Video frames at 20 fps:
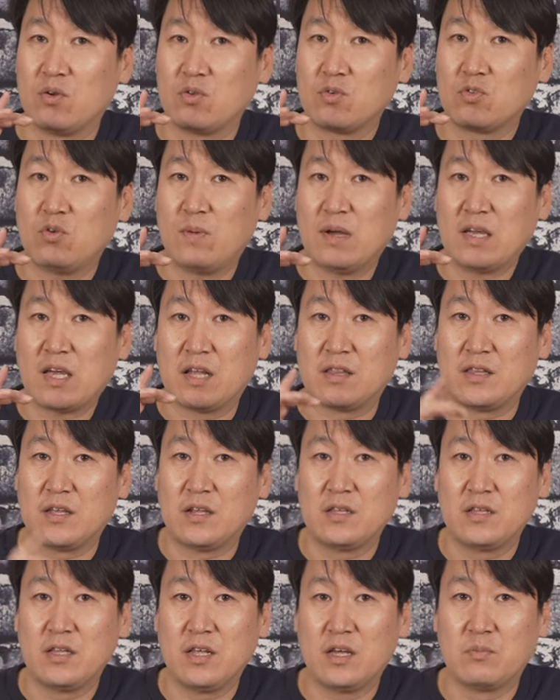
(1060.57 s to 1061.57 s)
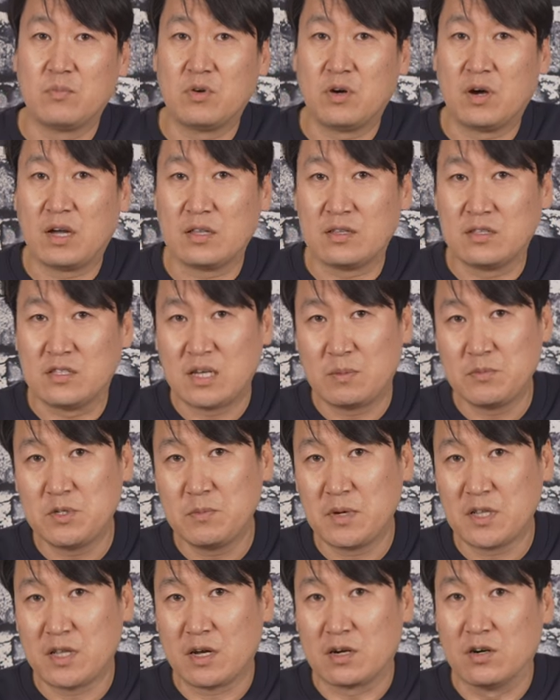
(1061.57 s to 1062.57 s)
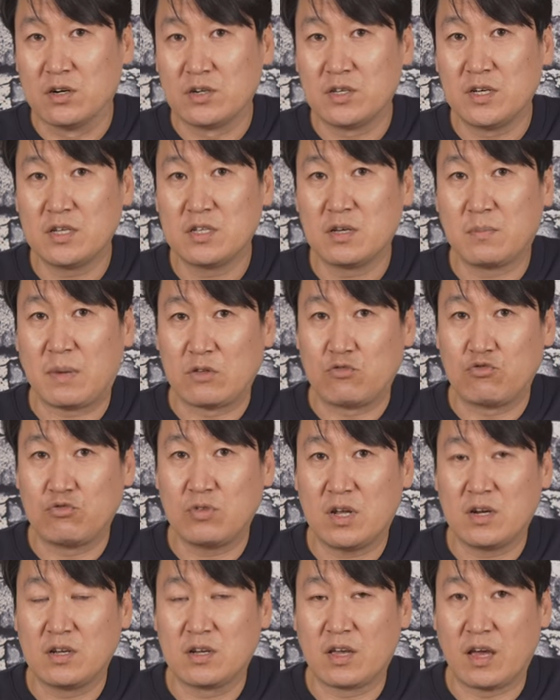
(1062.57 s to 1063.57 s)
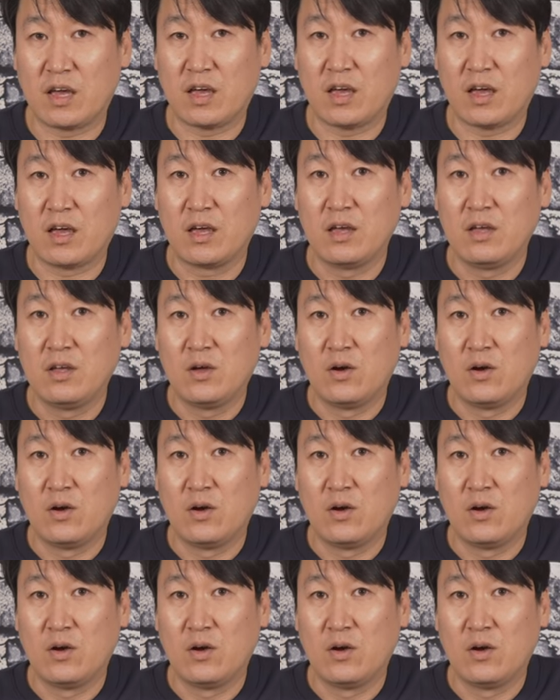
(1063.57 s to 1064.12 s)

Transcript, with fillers: 요 정도밖에 안 되는데, 뭐 한 20, 30m 거리에서 맞춘다는 게,